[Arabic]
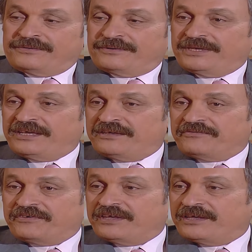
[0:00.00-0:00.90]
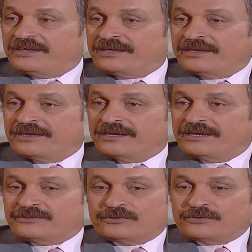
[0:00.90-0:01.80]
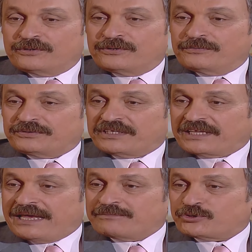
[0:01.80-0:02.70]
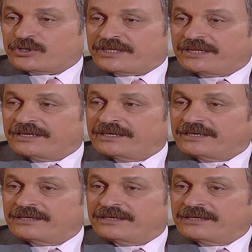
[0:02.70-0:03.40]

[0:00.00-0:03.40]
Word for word: ايه في ايه انتوا بتتغمزوا كده ليه